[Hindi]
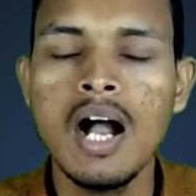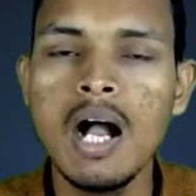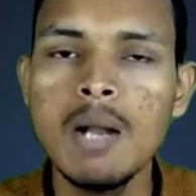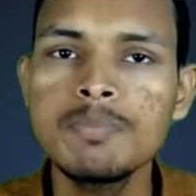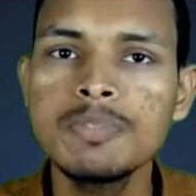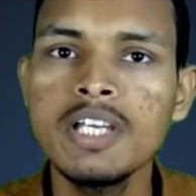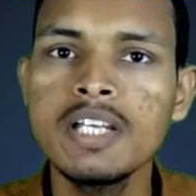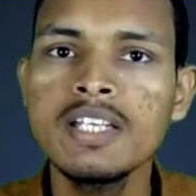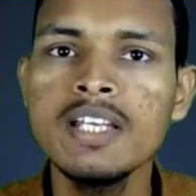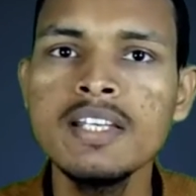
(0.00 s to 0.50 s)

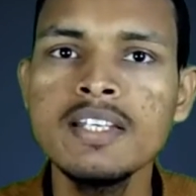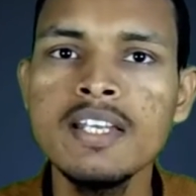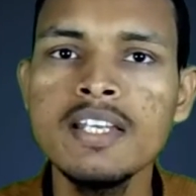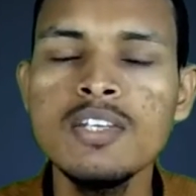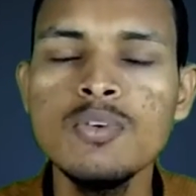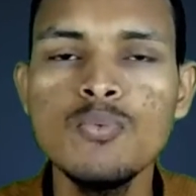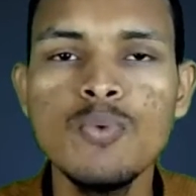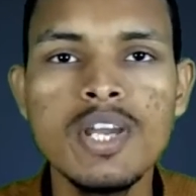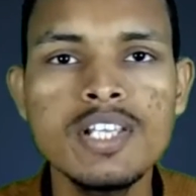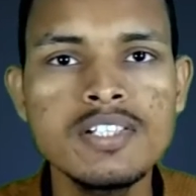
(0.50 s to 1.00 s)
आप
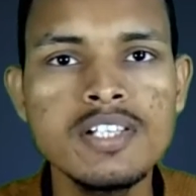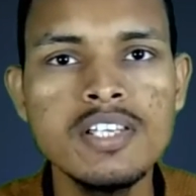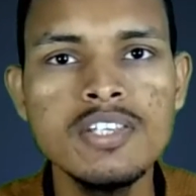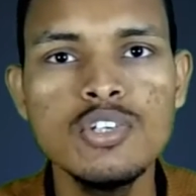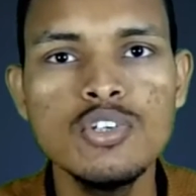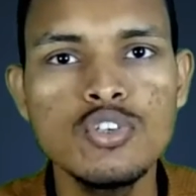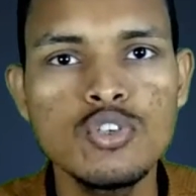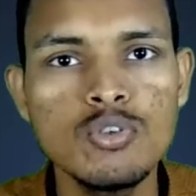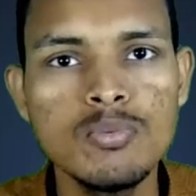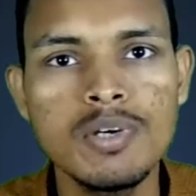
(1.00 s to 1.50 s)
देखेंगे कि वैसे
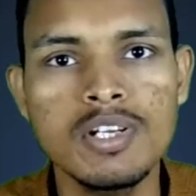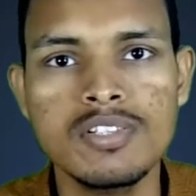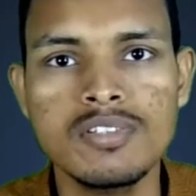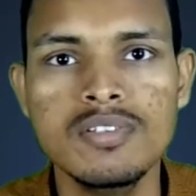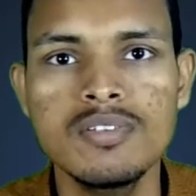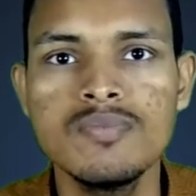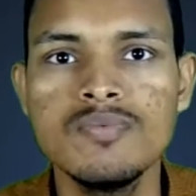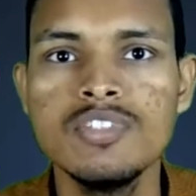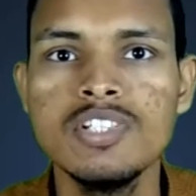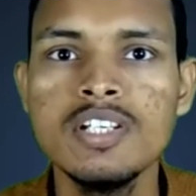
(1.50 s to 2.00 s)

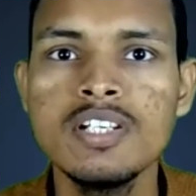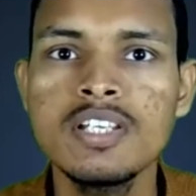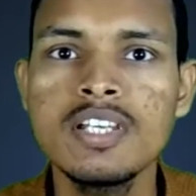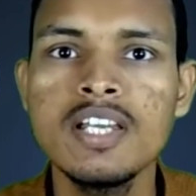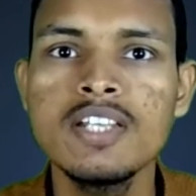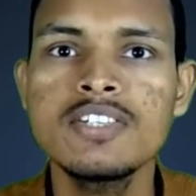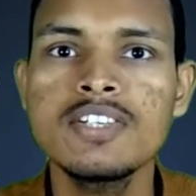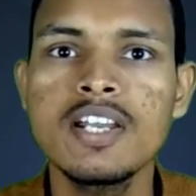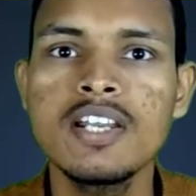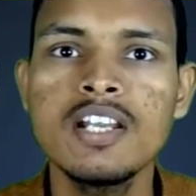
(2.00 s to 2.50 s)
यूट्यूबर्स
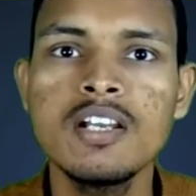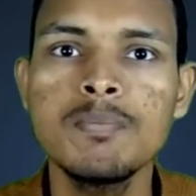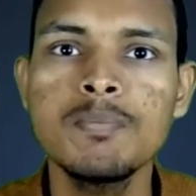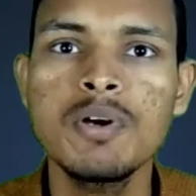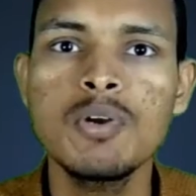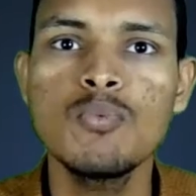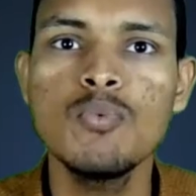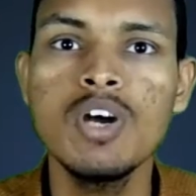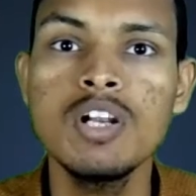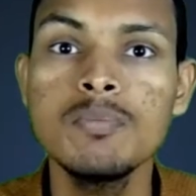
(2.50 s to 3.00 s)
जिनके चैनल
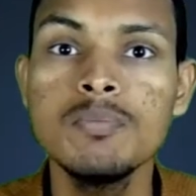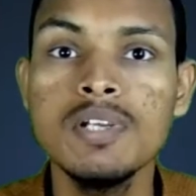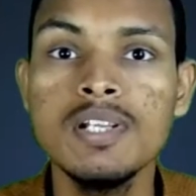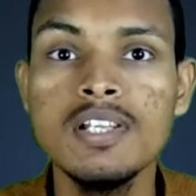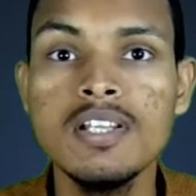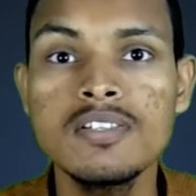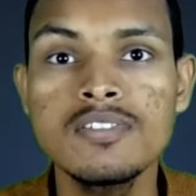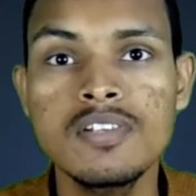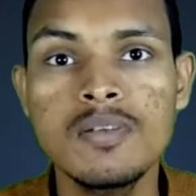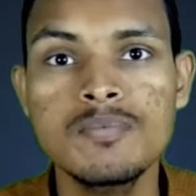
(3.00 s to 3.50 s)
पर वन
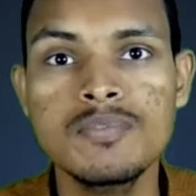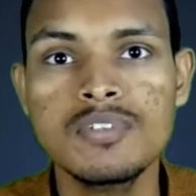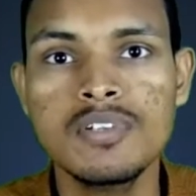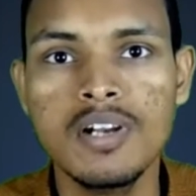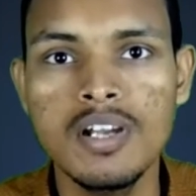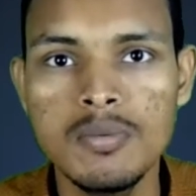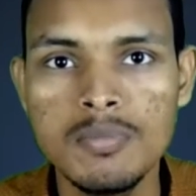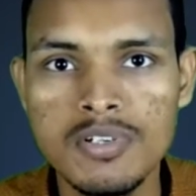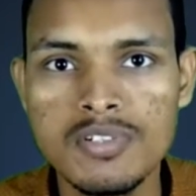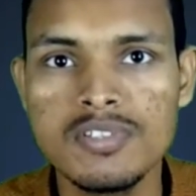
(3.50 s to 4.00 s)
मिलियन
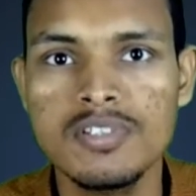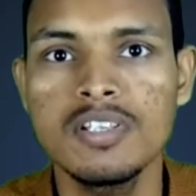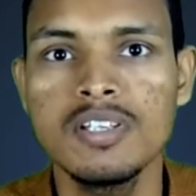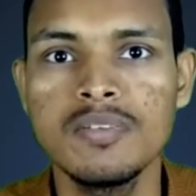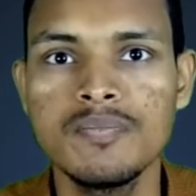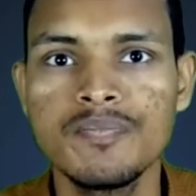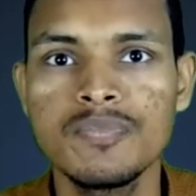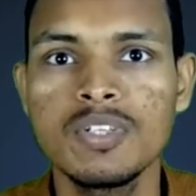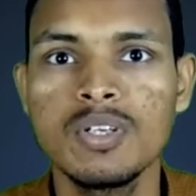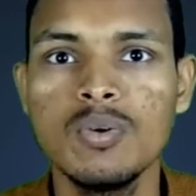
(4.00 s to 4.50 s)
सब्सक्राइबर्स
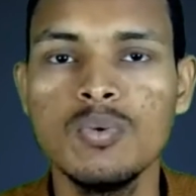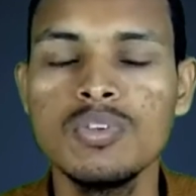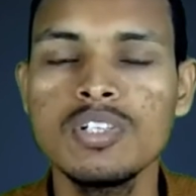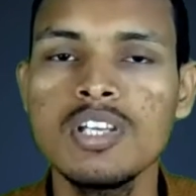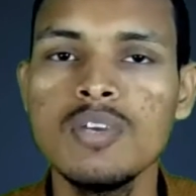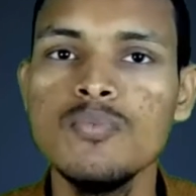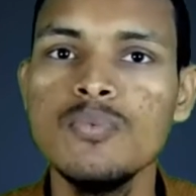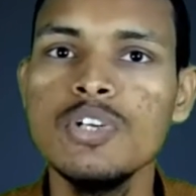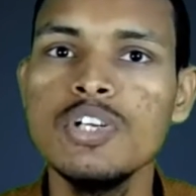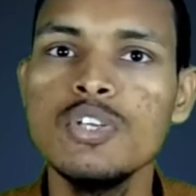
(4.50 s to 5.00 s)
हैं
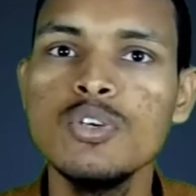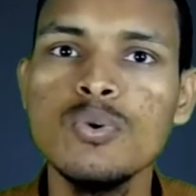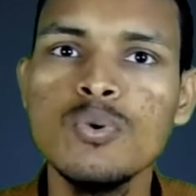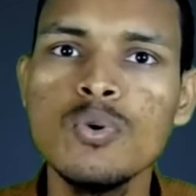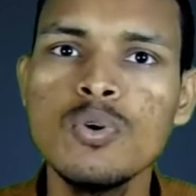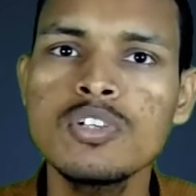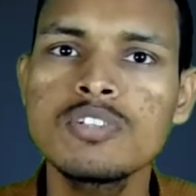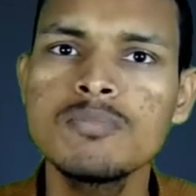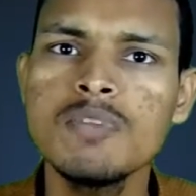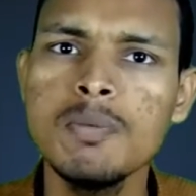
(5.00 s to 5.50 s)
उनके
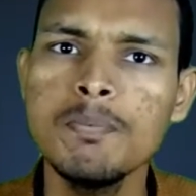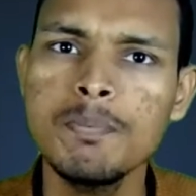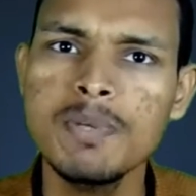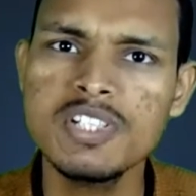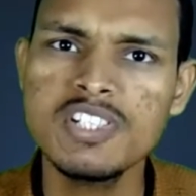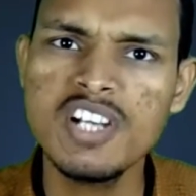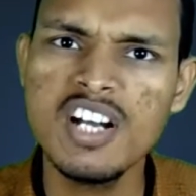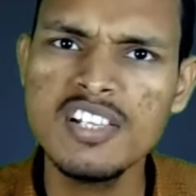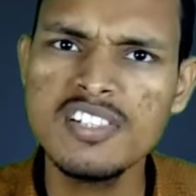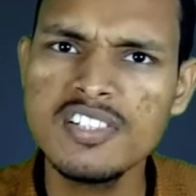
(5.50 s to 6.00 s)
वीडियोस में
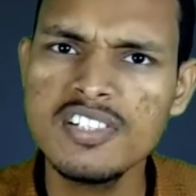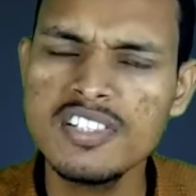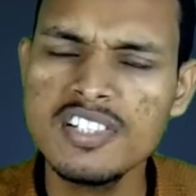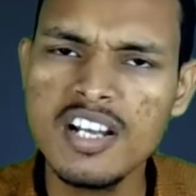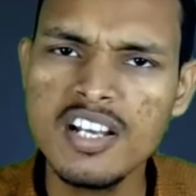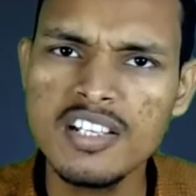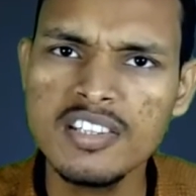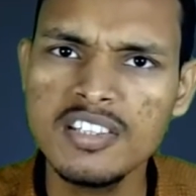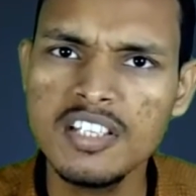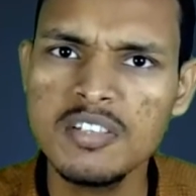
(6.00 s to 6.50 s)
पचास
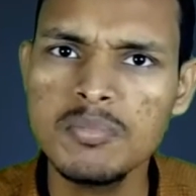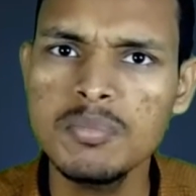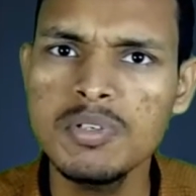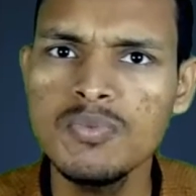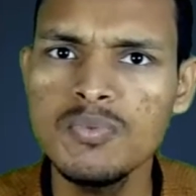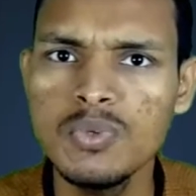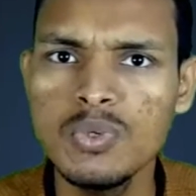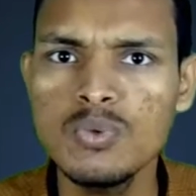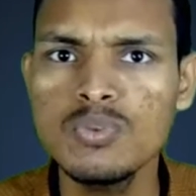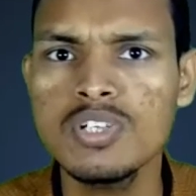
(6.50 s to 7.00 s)
हजार तक
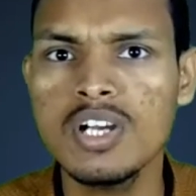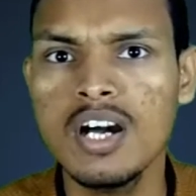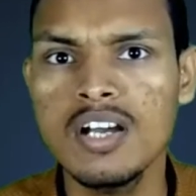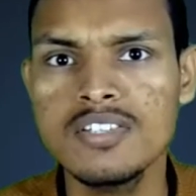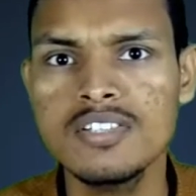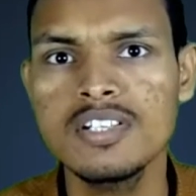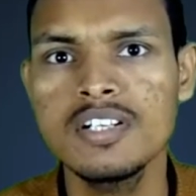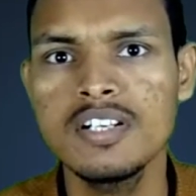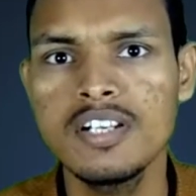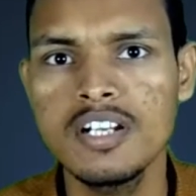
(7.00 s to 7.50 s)
भी व्यूज
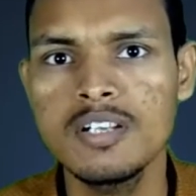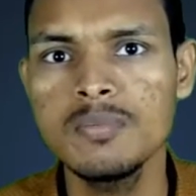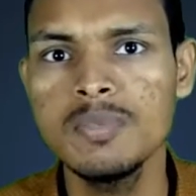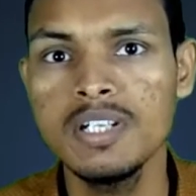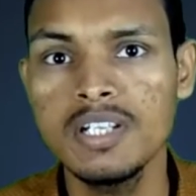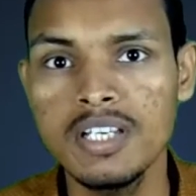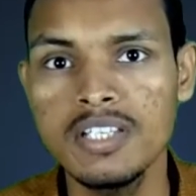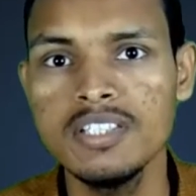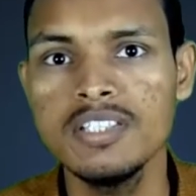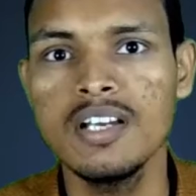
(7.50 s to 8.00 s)
आज के डेट
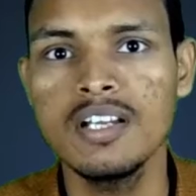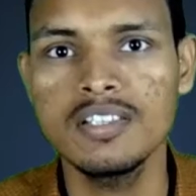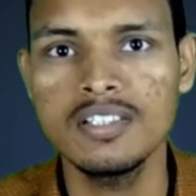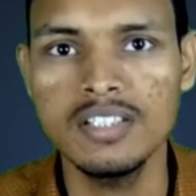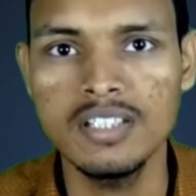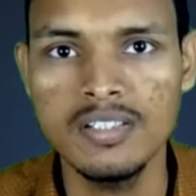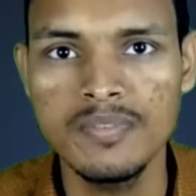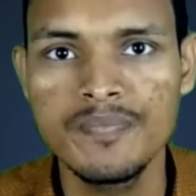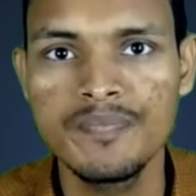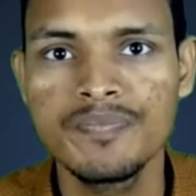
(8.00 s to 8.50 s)
में नहीं
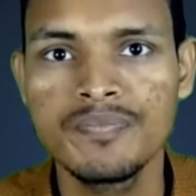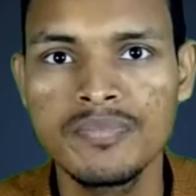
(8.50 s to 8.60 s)
आते